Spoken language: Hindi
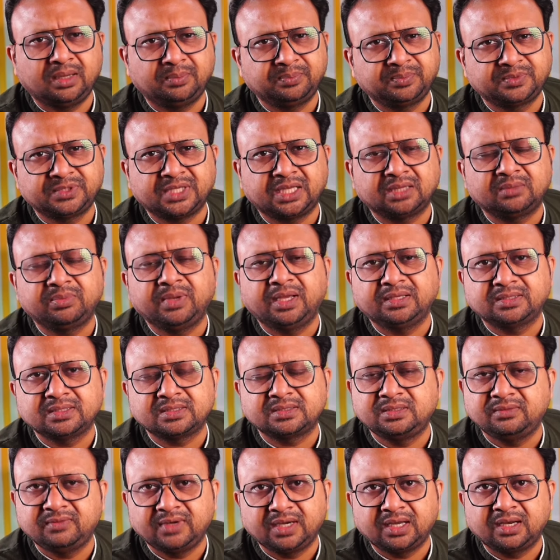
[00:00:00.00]
आप साथ में
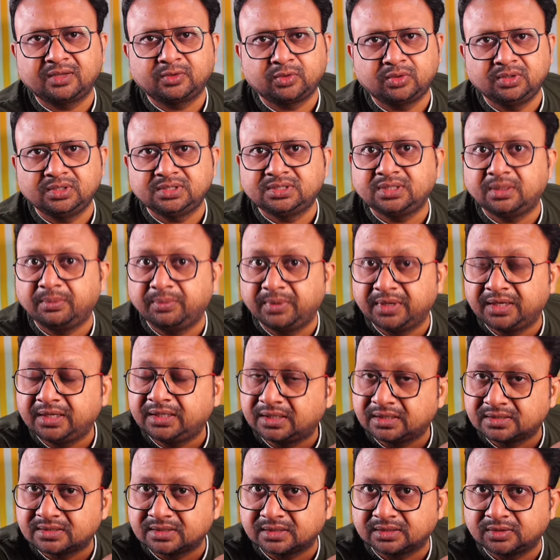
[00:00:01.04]
एसएसडी वगैरह थोड़ी सी
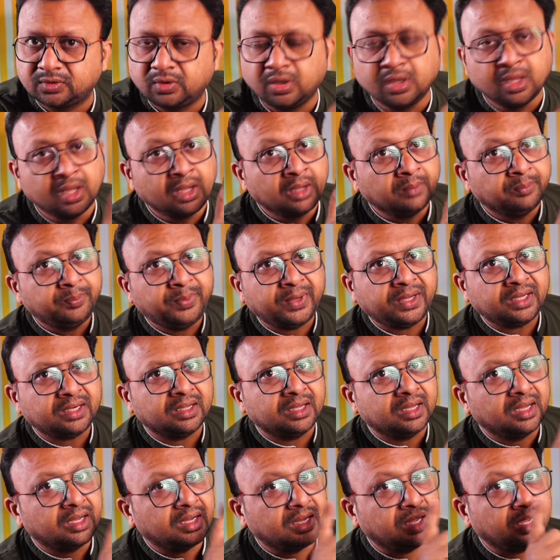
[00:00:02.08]
अपग्रेड कर सकते हो
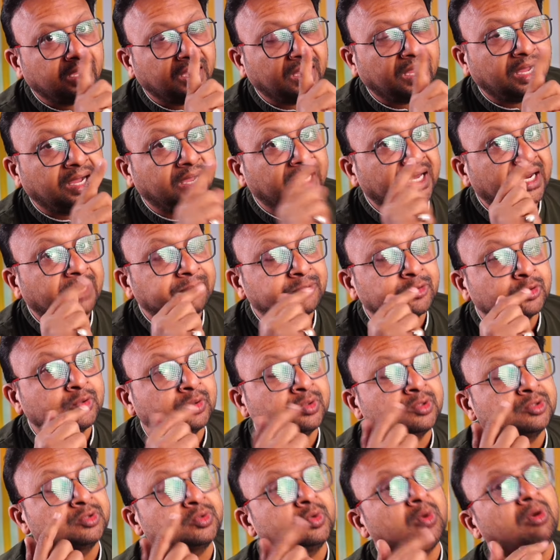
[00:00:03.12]
पर अगर आप
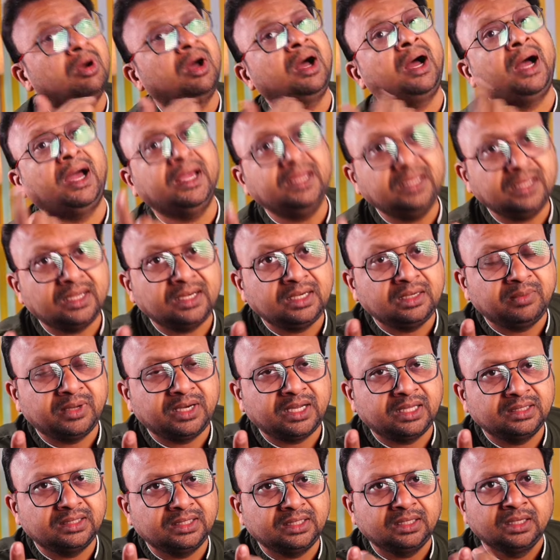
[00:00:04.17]
सोचोगे उसको हाई एंड
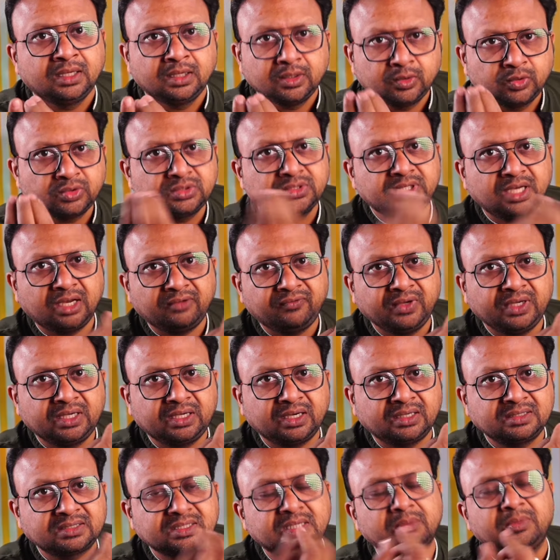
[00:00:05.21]
बना दें कुछ
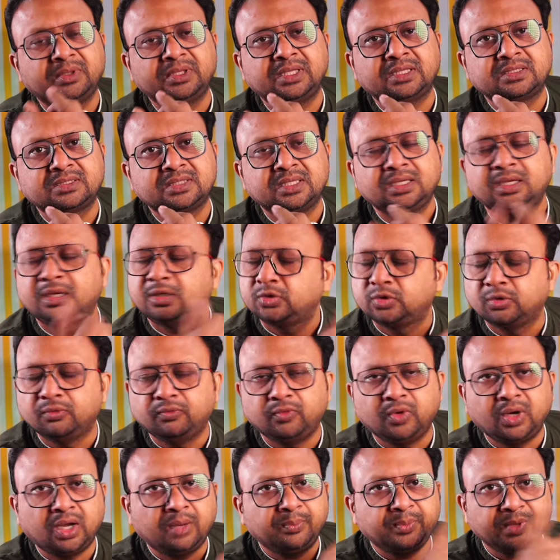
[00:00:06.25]
ग्राफिक कार्ड्स की मदद से
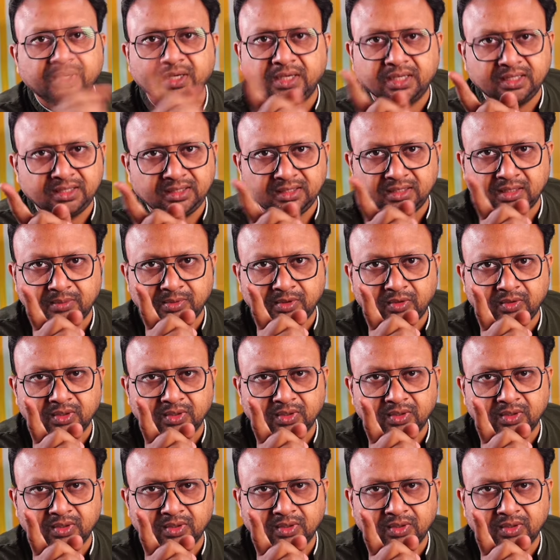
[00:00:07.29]
तो वो आप नहीं कर